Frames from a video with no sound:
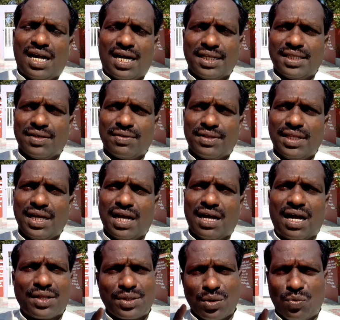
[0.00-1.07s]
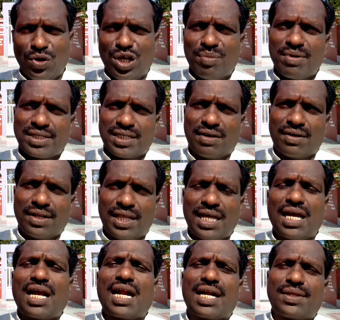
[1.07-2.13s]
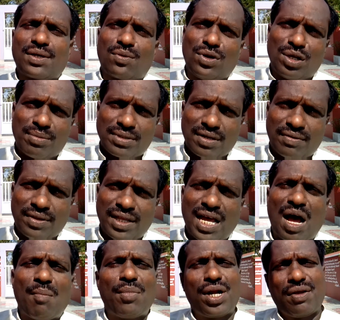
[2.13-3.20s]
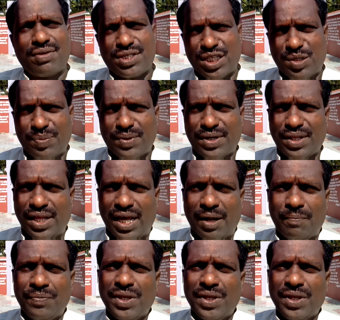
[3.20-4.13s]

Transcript: அடுத்தது வந்து ஆத்திர குளிக்குமா சாவுறது கிணத்த குளிக்குமா சாவுறது அம்மனை செத்து போகிறது